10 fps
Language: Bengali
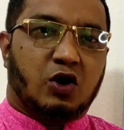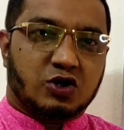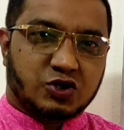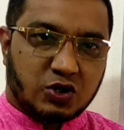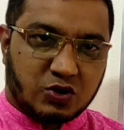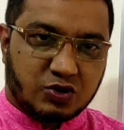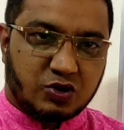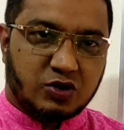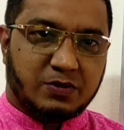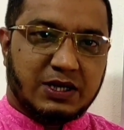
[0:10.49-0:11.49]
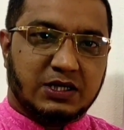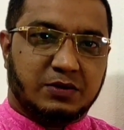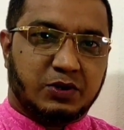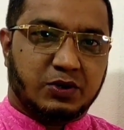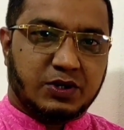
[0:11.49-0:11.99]
অসংখ্য ধন্যবাদ
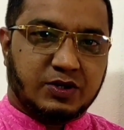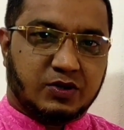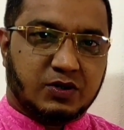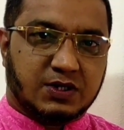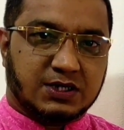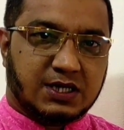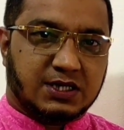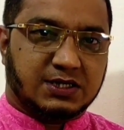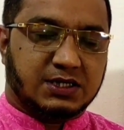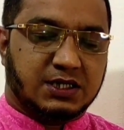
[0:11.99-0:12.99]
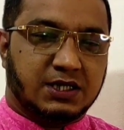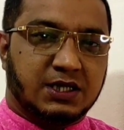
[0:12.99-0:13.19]
এবং কৃতজ্ঞতা জানাচ্ছি